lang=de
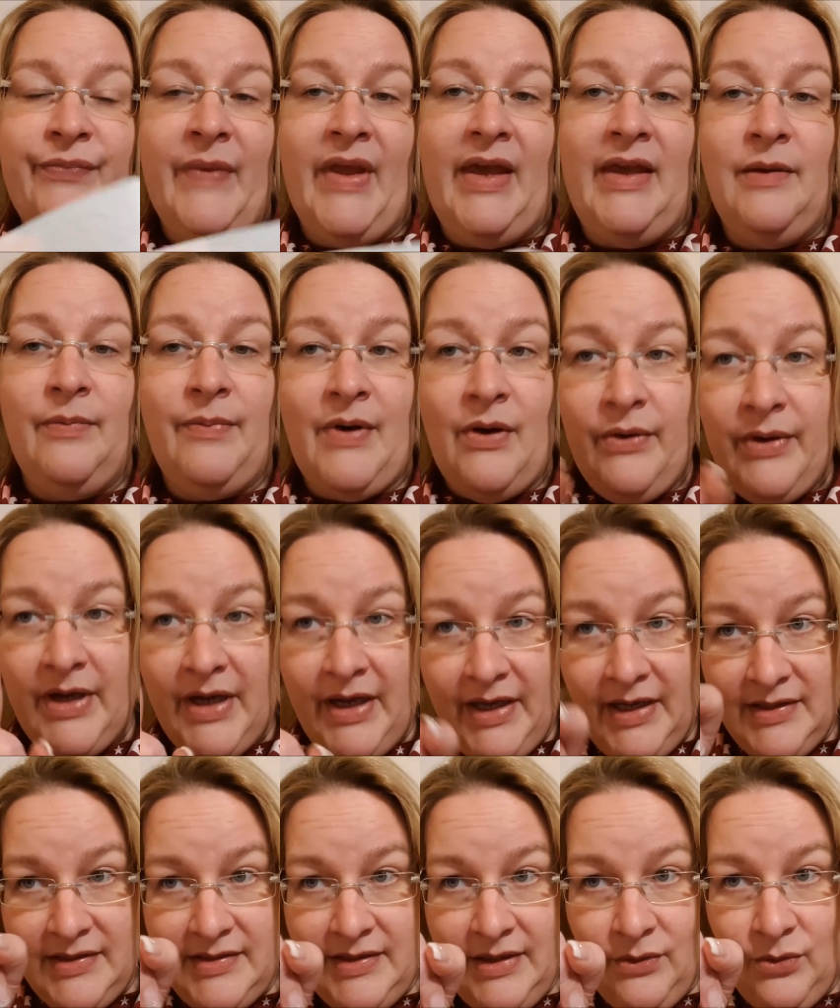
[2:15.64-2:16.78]
ich brauche ja
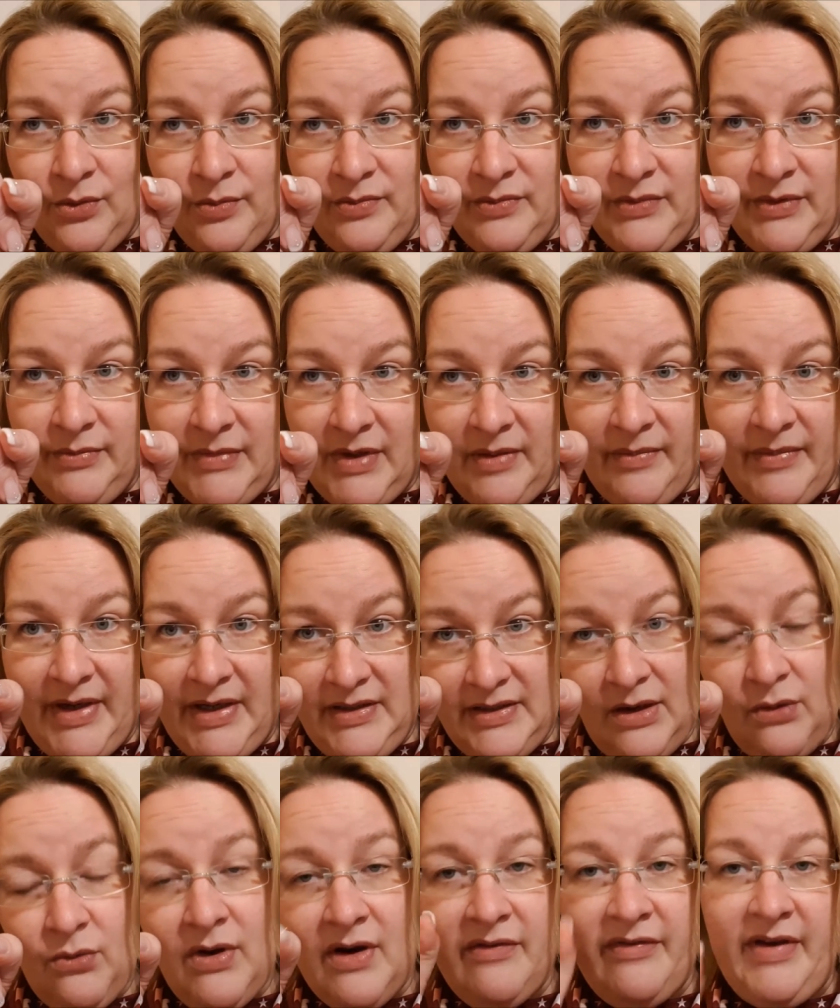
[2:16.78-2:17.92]
jetzt hier oben immer meine
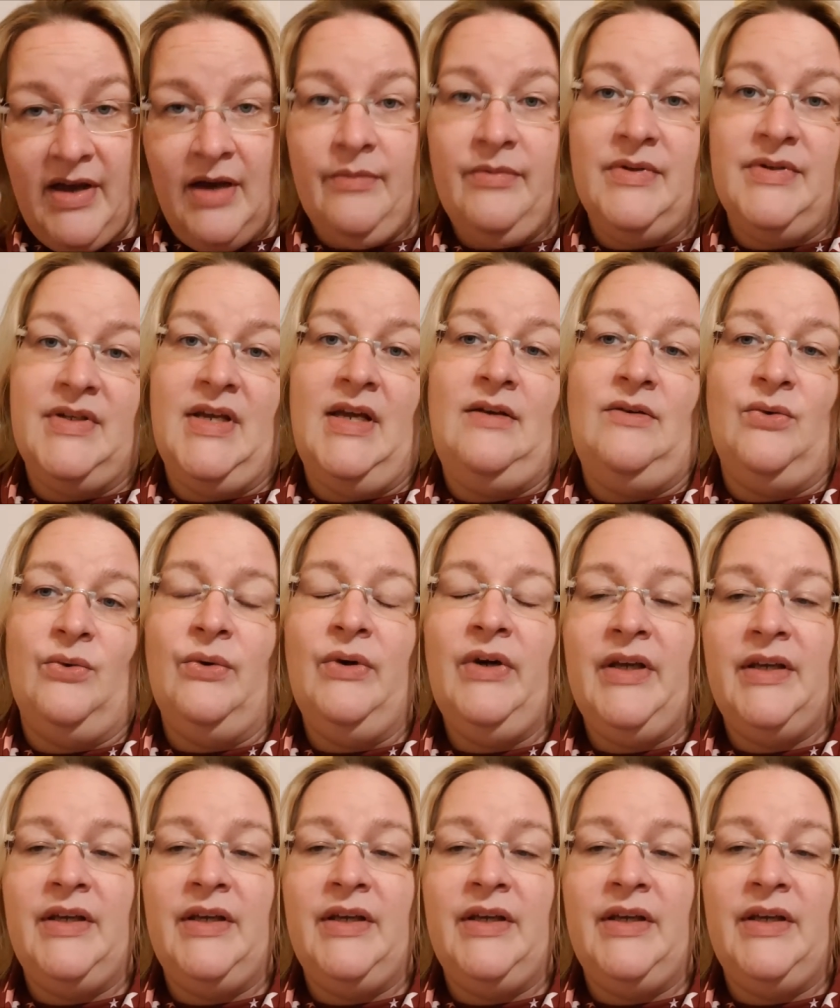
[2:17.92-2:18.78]
Dauerwerbesendung.